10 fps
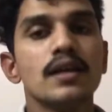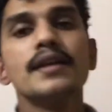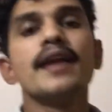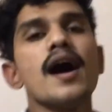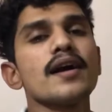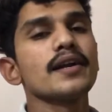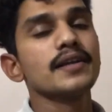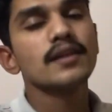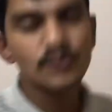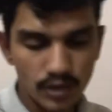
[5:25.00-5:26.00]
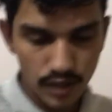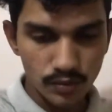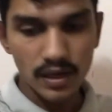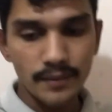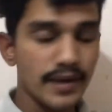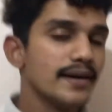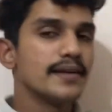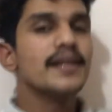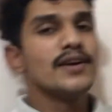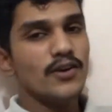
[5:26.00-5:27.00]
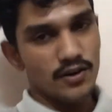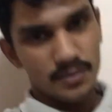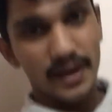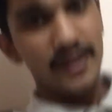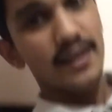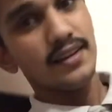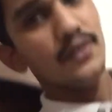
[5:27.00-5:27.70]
ना अगर एकदम हो गया तुम्हारा भाई रेडी और भाई खा रहा था